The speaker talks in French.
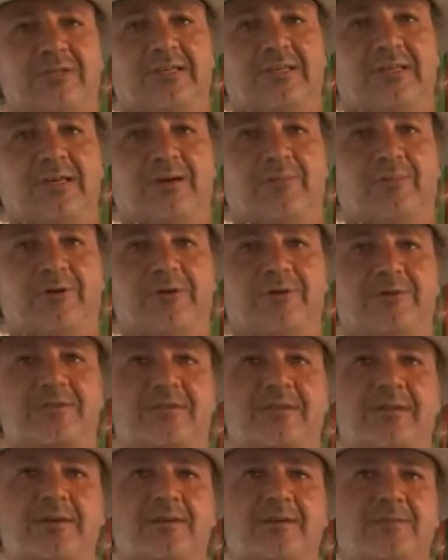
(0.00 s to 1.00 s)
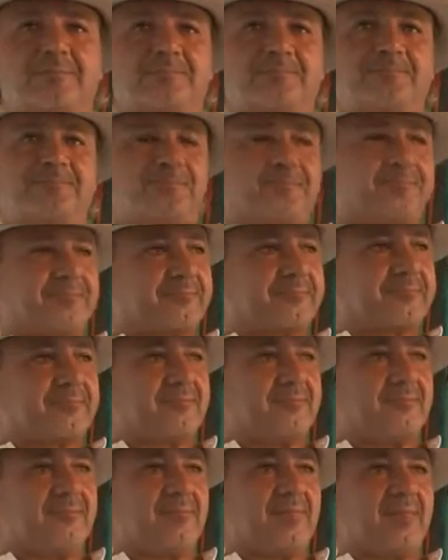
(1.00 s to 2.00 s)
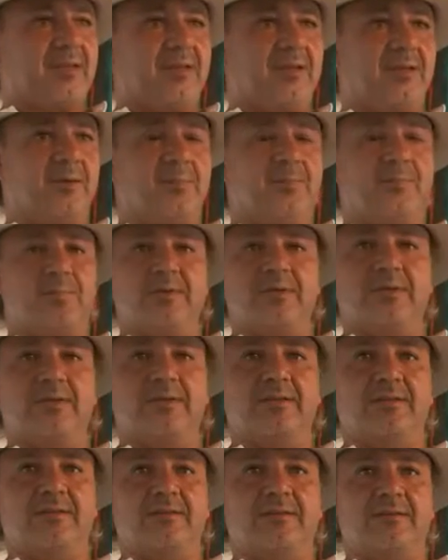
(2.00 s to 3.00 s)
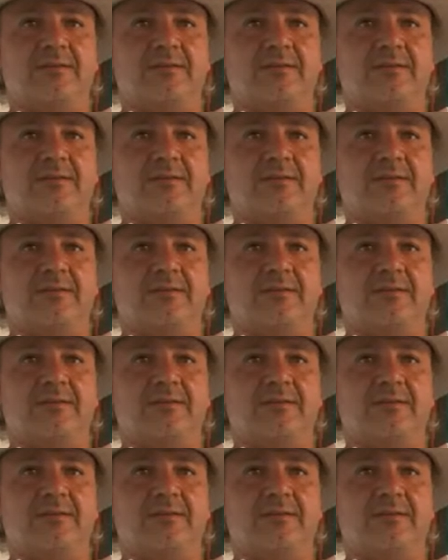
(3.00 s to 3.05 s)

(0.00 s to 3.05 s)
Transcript: né à Buenos Aires. Et puis,